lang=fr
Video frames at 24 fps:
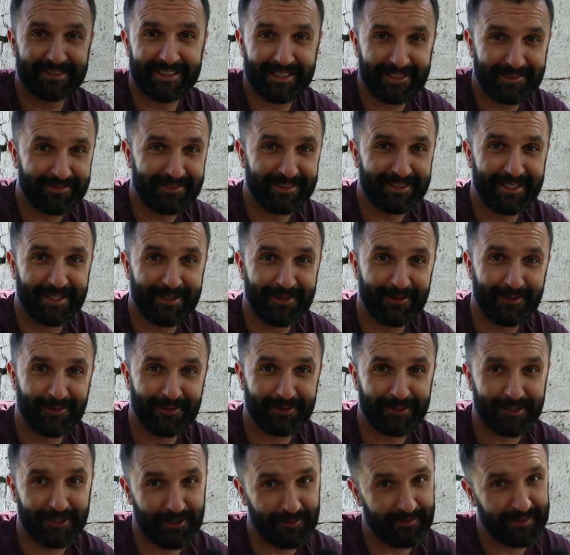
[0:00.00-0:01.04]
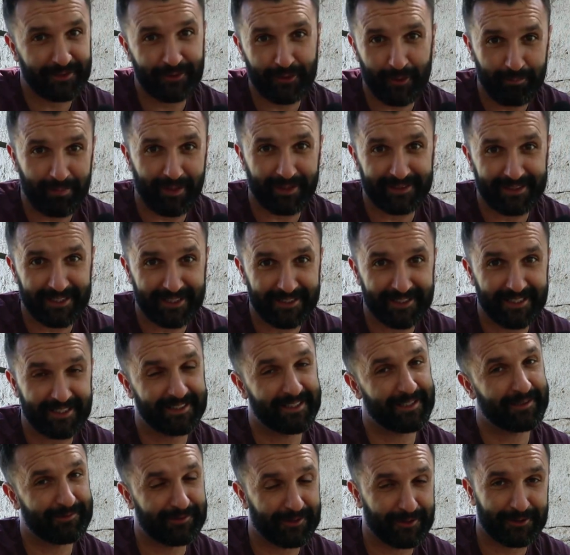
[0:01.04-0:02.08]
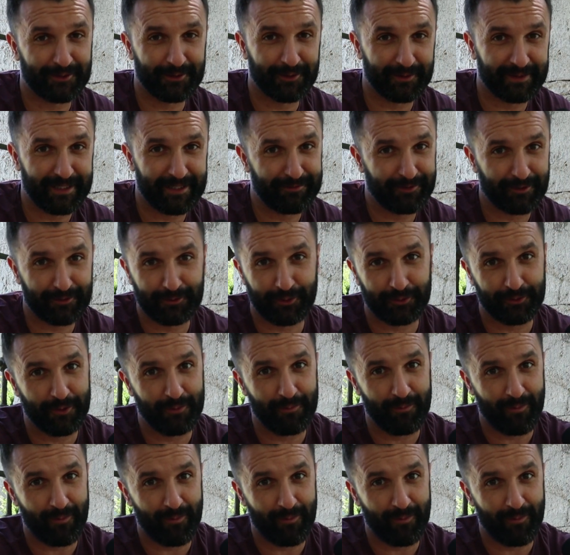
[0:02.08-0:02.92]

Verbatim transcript: cette vidéo, je vais te partager des photos, des photos de